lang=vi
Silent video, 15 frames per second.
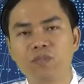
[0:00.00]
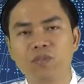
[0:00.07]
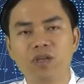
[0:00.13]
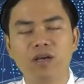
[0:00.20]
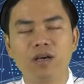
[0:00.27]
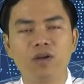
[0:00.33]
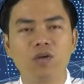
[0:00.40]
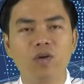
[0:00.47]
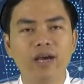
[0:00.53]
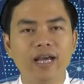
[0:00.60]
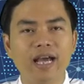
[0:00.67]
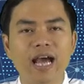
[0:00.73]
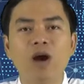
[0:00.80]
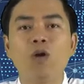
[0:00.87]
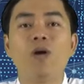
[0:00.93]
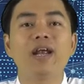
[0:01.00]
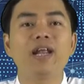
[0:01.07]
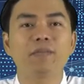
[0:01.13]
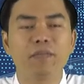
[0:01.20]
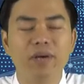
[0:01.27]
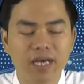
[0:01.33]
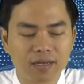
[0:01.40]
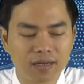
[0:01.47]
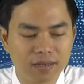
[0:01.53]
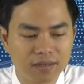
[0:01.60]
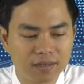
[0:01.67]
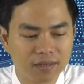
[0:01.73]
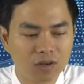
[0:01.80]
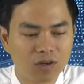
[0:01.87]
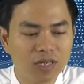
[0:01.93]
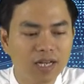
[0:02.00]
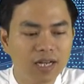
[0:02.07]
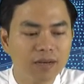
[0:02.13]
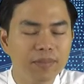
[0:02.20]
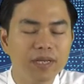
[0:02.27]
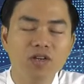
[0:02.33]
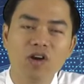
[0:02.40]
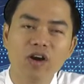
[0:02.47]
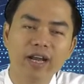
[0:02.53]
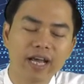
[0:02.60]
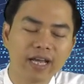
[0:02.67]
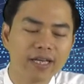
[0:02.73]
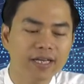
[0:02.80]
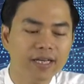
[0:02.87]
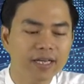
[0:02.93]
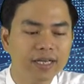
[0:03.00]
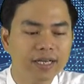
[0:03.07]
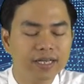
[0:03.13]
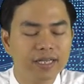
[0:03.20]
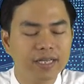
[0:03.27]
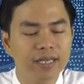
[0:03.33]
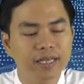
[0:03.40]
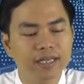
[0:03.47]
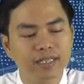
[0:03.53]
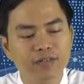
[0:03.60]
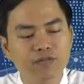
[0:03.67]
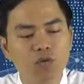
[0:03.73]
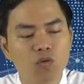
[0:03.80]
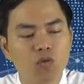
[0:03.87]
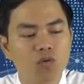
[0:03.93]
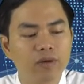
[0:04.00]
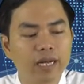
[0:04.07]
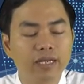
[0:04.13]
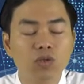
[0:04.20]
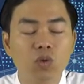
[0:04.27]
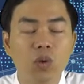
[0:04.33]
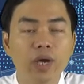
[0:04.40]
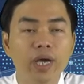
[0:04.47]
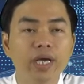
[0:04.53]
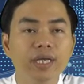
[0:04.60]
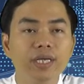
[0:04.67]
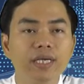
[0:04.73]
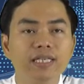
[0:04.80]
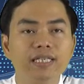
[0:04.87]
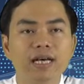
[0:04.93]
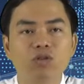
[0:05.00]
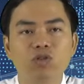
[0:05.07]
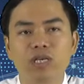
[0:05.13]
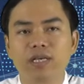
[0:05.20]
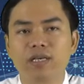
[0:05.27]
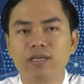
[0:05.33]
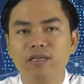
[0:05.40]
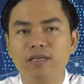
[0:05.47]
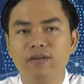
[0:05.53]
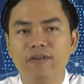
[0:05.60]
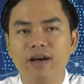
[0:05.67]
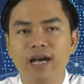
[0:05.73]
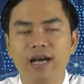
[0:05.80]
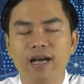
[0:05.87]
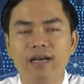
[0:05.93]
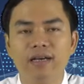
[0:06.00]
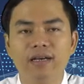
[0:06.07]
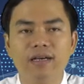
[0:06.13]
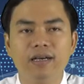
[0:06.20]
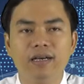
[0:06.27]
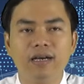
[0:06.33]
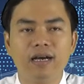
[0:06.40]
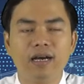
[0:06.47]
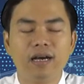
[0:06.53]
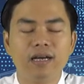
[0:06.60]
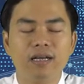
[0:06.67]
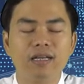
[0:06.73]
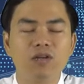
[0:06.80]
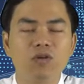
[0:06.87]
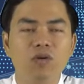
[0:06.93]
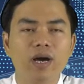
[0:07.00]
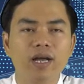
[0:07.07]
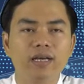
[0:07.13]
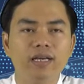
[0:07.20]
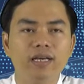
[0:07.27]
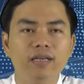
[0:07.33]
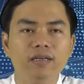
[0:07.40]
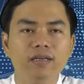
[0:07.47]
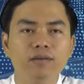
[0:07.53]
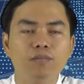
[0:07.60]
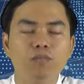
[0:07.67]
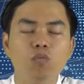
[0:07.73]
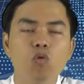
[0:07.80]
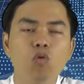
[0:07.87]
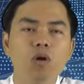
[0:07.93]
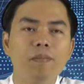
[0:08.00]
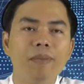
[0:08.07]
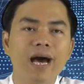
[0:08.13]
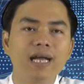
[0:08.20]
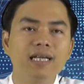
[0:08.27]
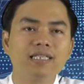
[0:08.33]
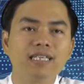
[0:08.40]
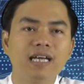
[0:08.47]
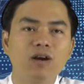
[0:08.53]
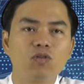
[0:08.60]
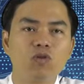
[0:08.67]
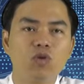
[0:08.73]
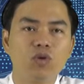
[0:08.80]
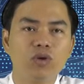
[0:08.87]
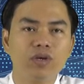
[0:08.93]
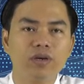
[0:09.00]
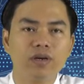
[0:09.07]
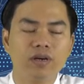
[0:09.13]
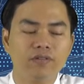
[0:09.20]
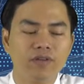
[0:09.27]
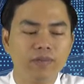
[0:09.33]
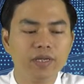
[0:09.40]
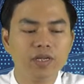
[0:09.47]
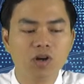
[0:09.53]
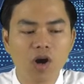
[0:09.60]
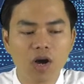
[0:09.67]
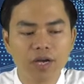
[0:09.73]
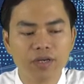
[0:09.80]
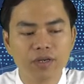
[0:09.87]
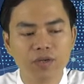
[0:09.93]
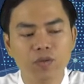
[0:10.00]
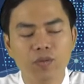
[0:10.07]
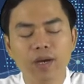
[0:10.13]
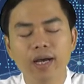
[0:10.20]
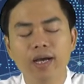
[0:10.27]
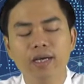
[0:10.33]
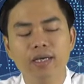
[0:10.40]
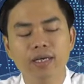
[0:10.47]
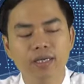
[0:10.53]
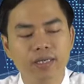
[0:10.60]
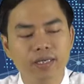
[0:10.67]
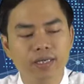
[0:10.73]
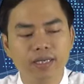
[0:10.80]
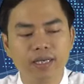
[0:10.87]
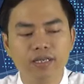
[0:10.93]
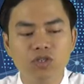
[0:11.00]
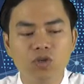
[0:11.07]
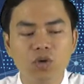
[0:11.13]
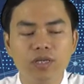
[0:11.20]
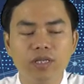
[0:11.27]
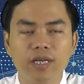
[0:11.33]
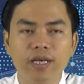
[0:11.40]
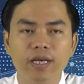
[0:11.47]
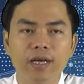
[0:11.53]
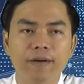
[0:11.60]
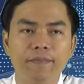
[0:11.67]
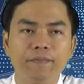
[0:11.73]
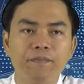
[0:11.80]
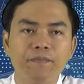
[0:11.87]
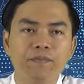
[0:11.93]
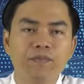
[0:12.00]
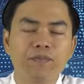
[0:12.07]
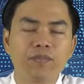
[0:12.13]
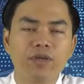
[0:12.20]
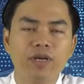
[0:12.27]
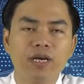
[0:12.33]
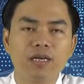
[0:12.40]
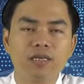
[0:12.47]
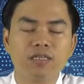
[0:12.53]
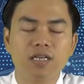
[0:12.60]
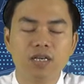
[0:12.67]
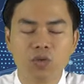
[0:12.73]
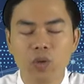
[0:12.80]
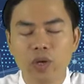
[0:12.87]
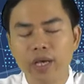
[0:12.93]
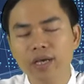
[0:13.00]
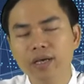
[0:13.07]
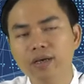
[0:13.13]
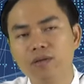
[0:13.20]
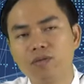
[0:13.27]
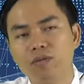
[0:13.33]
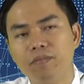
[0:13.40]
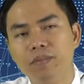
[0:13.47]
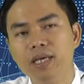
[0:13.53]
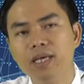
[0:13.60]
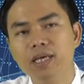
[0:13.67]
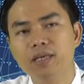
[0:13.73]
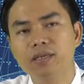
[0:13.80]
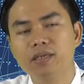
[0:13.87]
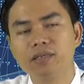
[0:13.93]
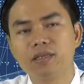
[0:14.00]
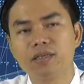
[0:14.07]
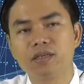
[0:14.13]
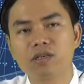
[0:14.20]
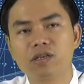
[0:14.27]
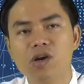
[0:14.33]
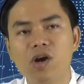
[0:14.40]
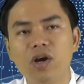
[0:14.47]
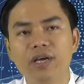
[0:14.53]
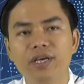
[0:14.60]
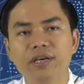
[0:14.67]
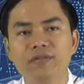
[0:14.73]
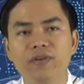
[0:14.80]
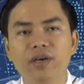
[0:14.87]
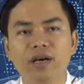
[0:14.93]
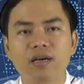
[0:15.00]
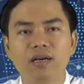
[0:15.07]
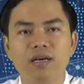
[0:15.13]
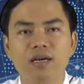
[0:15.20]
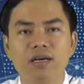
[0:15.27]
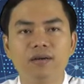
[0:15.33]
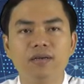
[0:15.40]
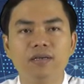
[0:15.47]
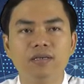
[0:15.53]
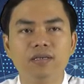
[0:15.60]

à, loại hàng hóa đặc biệt có tên là Bitcoin này thì chính phủ cũng đánh thuế những cái giao dịch và à, liên quan đến mua bán trao đổi về Bitcoin đúng không ạ? Thế rồi thì à, à sở thuế của Mỹ à, coi cái việc à,